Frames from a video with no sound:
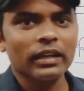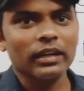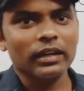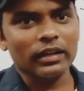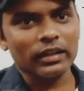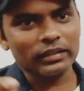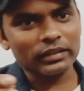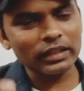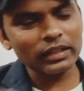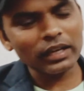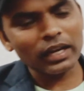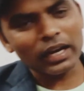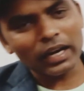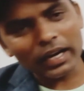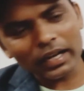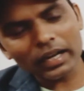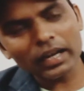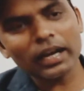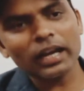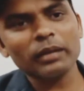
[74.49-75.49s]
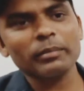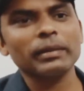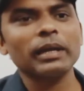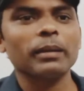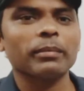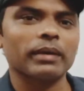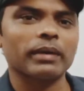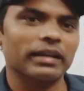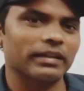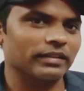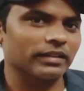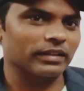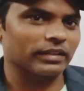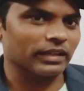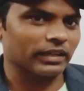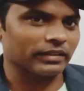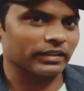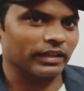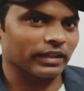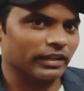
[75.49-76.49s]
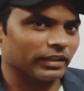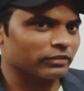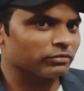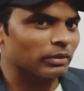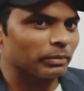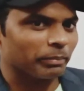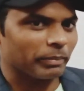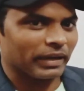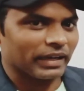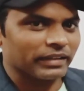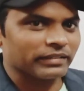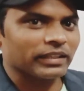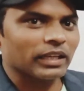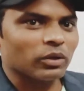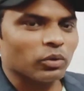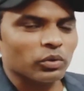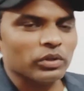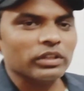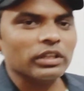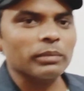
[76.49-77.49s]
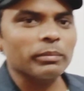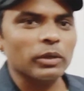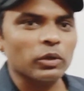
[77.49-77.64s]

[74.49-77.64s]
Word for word: तक हर हाल में आपका रिजल्ट आ जाएगा इसमें परेशान होने की